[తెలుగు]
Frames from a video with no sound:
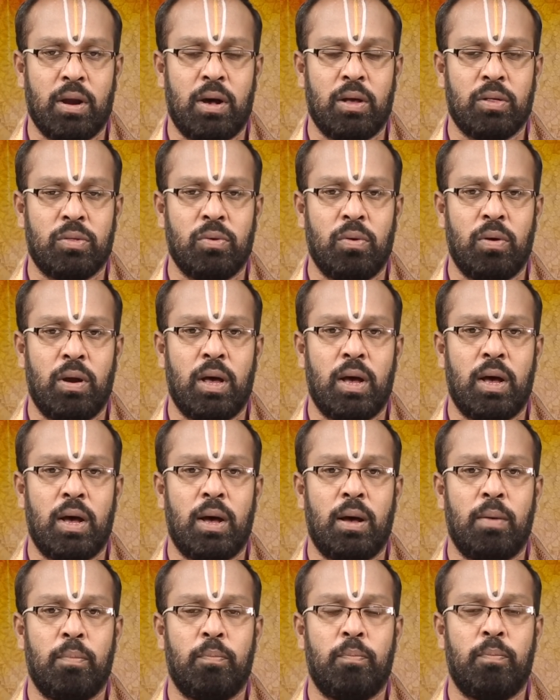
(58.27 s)
రాసుల
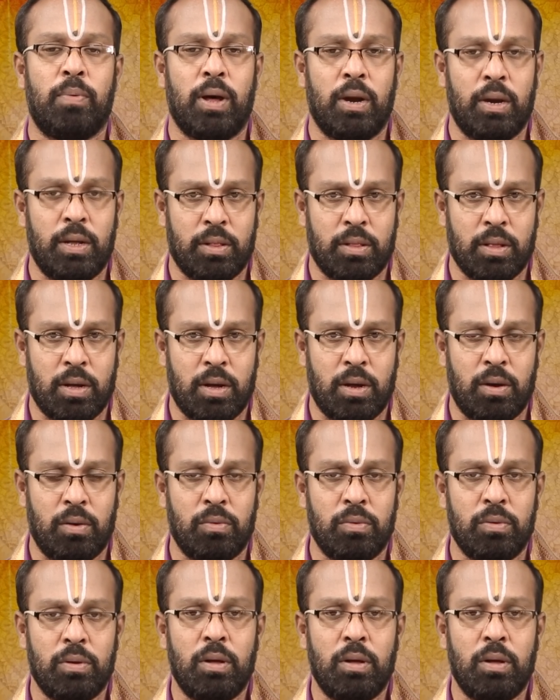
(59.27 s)
ఫలితాలు